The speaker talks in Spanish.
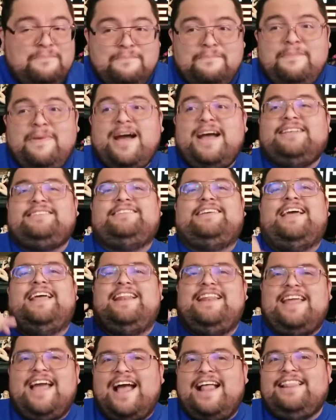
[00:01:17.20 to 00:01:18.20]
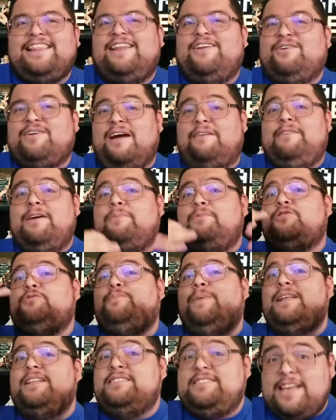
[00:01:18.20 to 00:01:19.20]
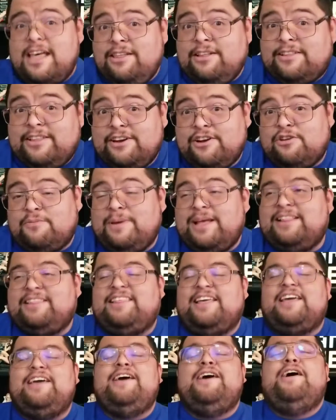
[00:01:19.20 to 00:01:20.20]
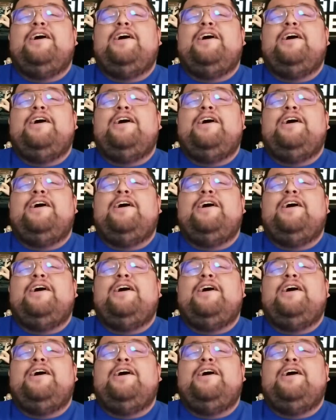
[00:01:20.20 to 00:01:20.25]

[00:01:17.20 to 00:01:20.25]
más genial de lo que habíamos pensado anteriormente.